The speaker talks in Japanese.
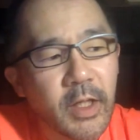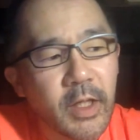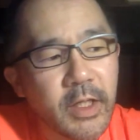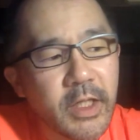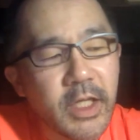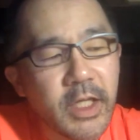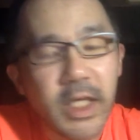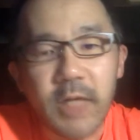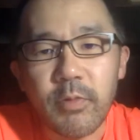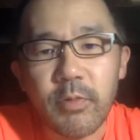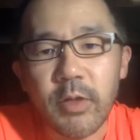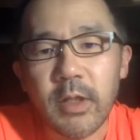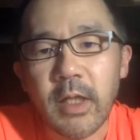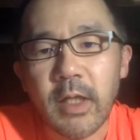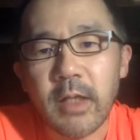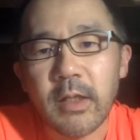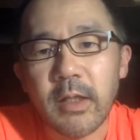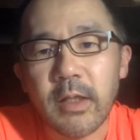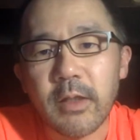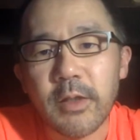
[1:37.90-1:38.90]
な、いい気分に
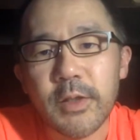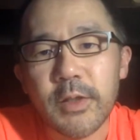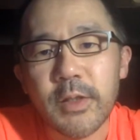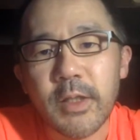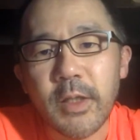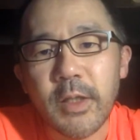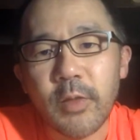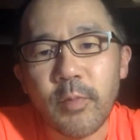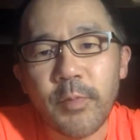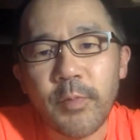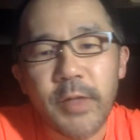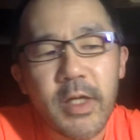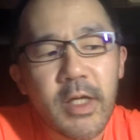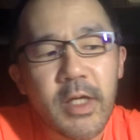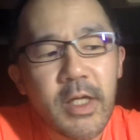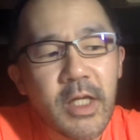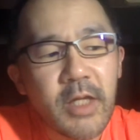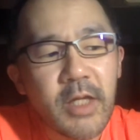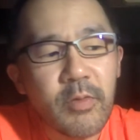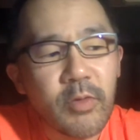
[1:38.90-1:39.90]
なったんですけれども、
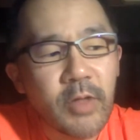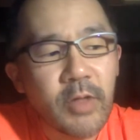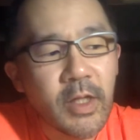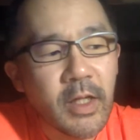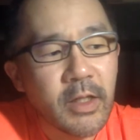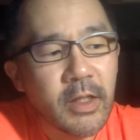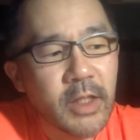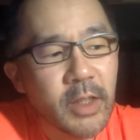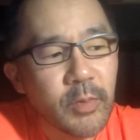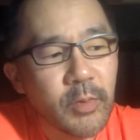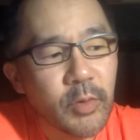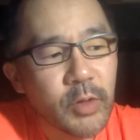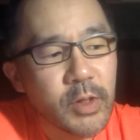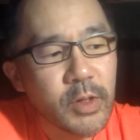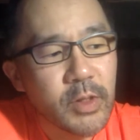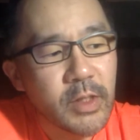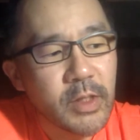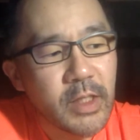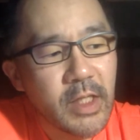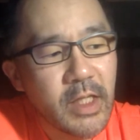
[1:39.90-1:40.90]
いい気分になったも、
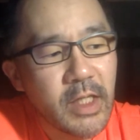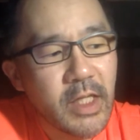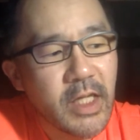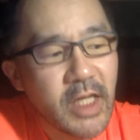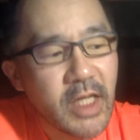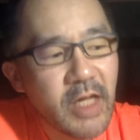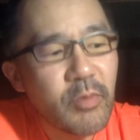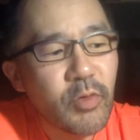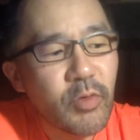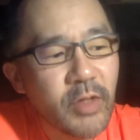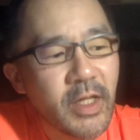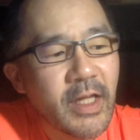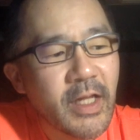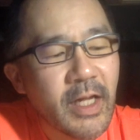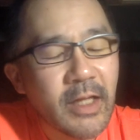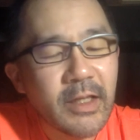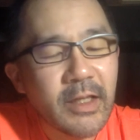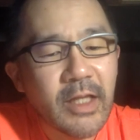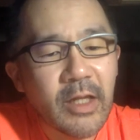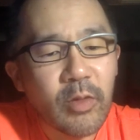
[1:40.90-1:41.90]
いい気分に
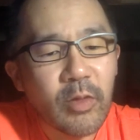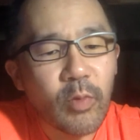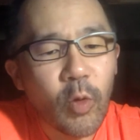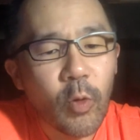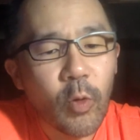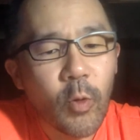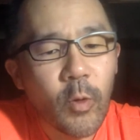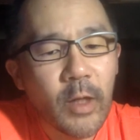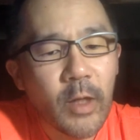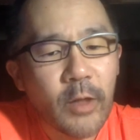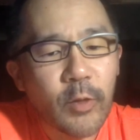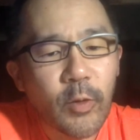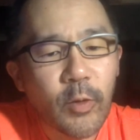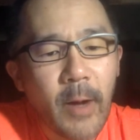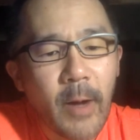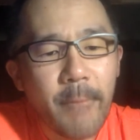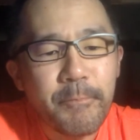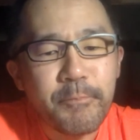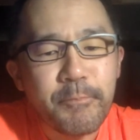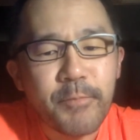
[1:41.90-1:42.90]
なったのも、こう、なんていう
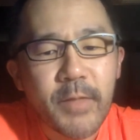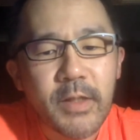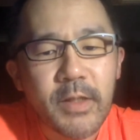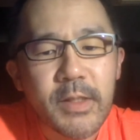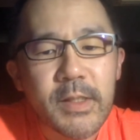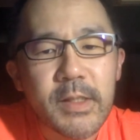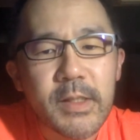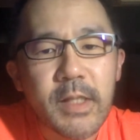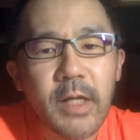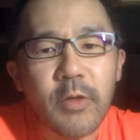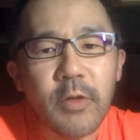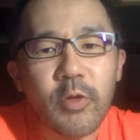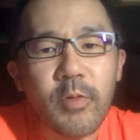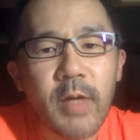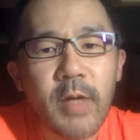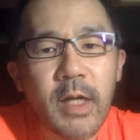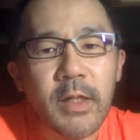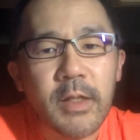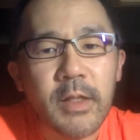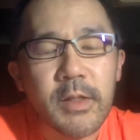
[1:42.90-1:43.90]
か、つかの
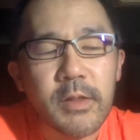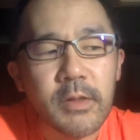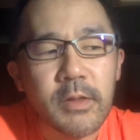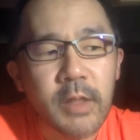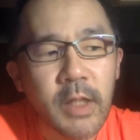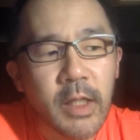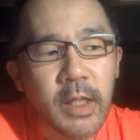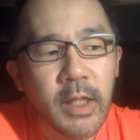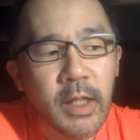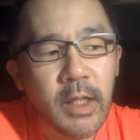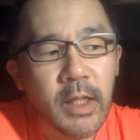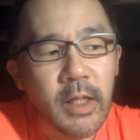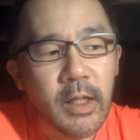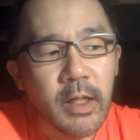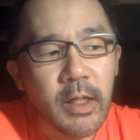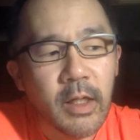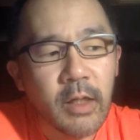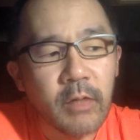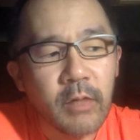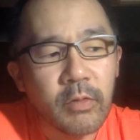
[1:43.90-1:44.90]
間ですね。
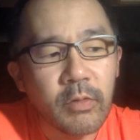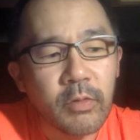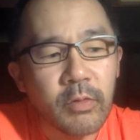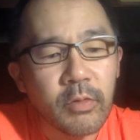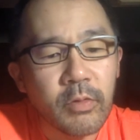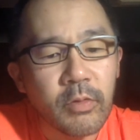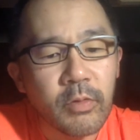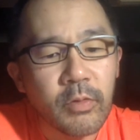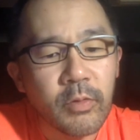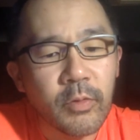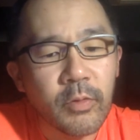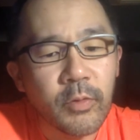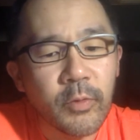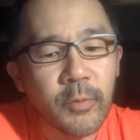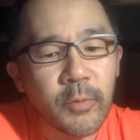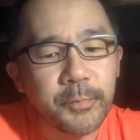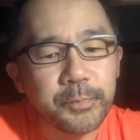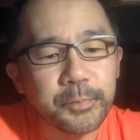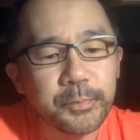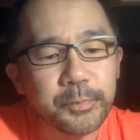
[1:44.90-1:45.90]
あ
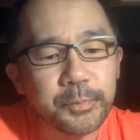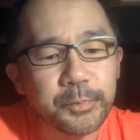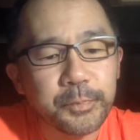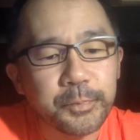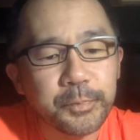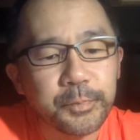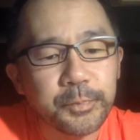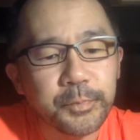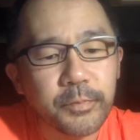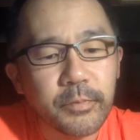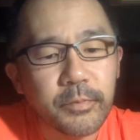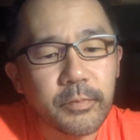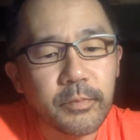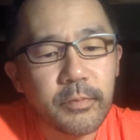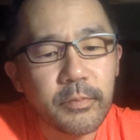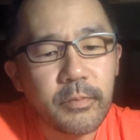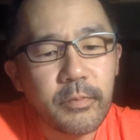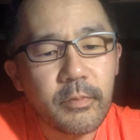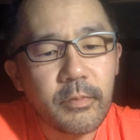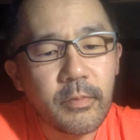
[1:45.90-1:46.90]
の、
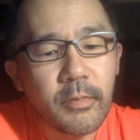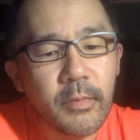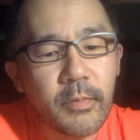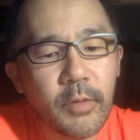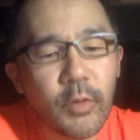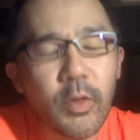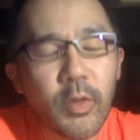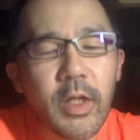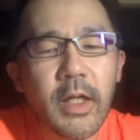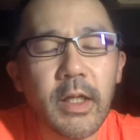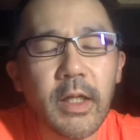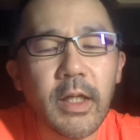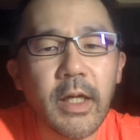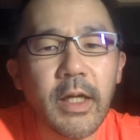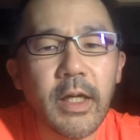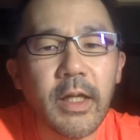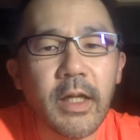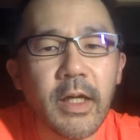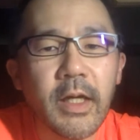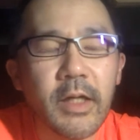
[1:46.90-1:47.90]
海苔が
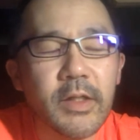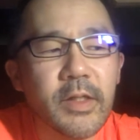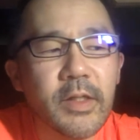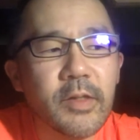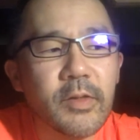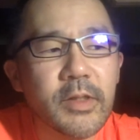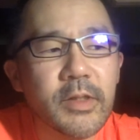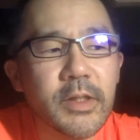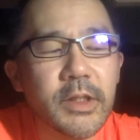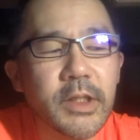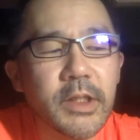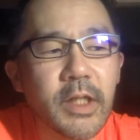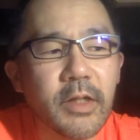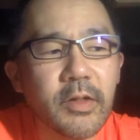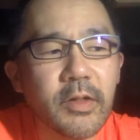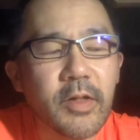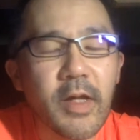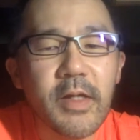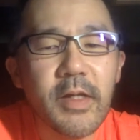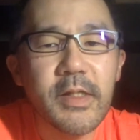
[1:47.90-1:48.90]
ないなら、じゃ
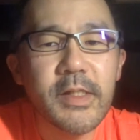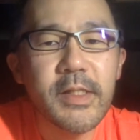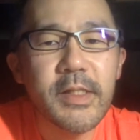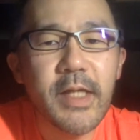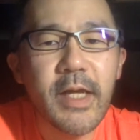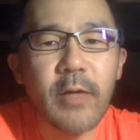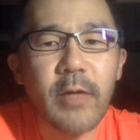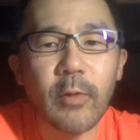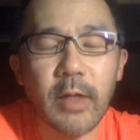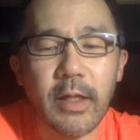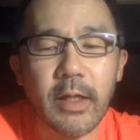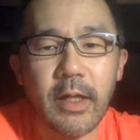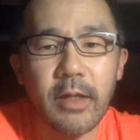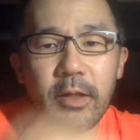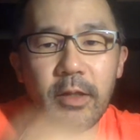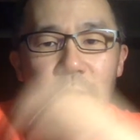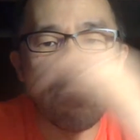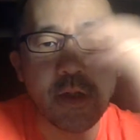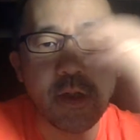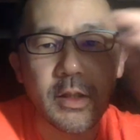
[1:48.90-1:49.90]
あ、天聖路だねって
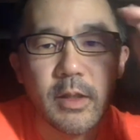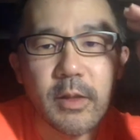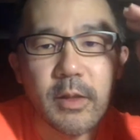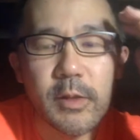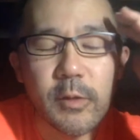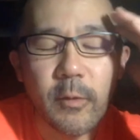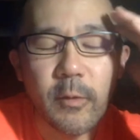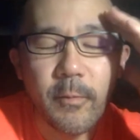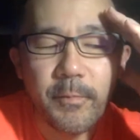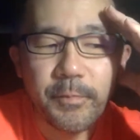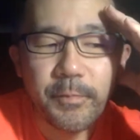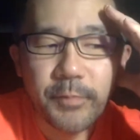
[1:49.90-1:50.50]
言われたんですよ。